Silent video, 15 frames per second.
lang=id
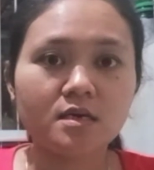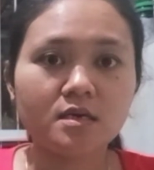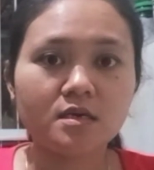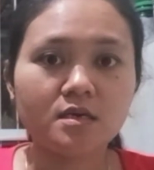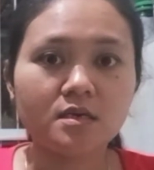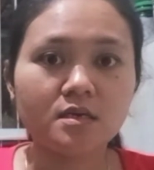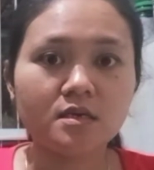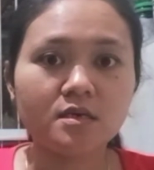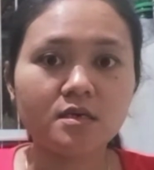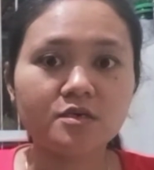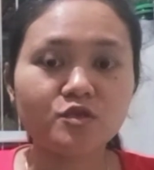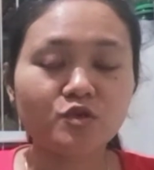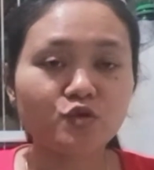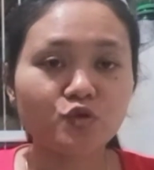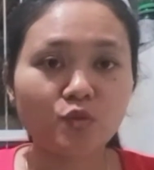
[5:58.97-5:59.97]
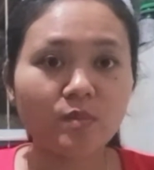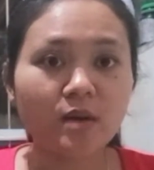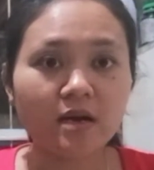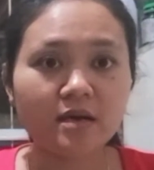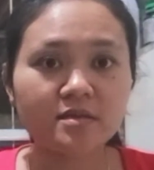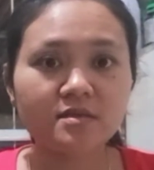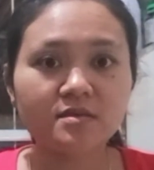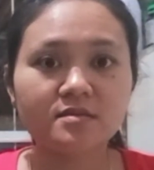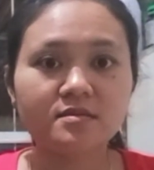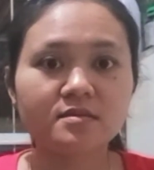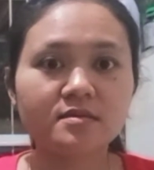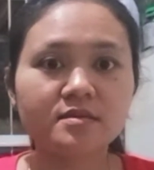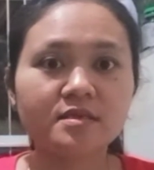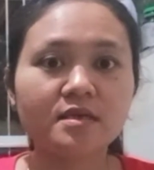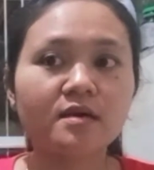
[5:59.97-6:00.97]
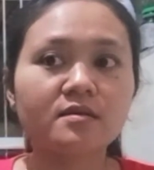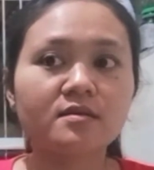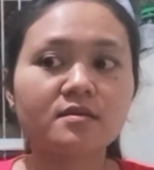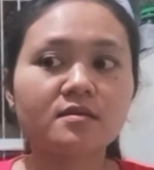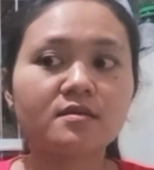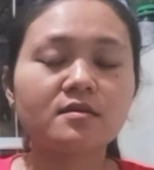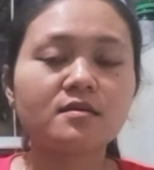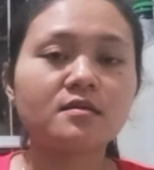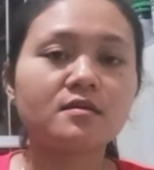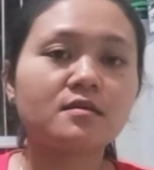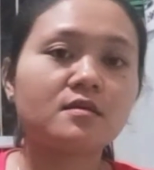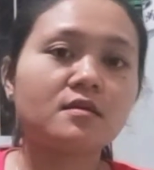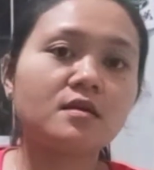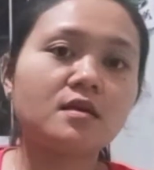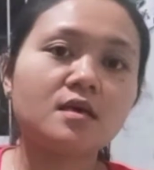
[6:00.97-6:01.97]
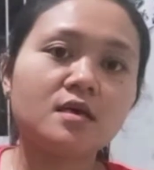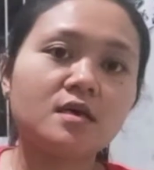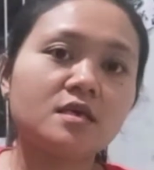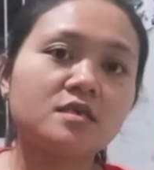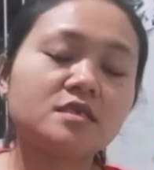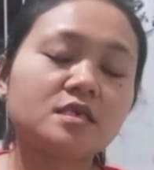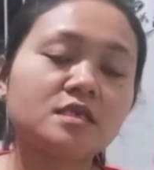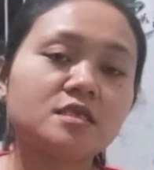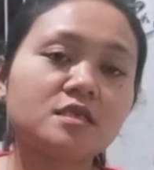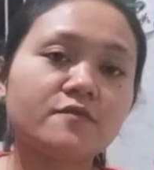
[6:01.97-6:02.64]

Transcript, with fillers: uh, cocok banget dan si kitchen